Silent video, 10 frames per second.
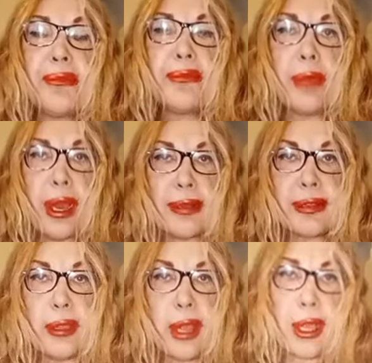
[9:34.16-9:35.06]

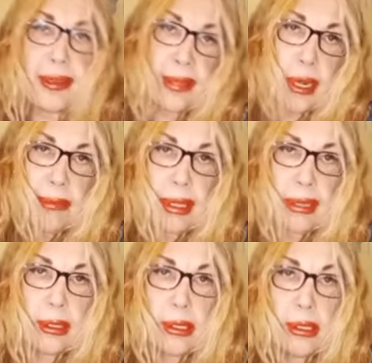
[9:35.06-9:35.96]
Mersin'de
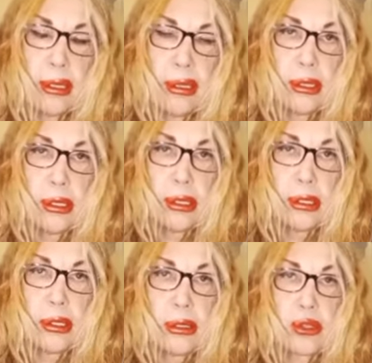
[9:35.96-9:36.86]
kazanamadı.
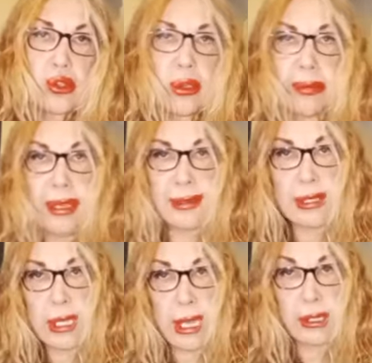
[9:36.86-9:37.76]
Çünkü PhD
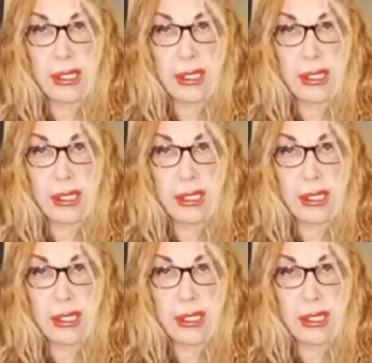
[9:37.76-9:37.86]
geldi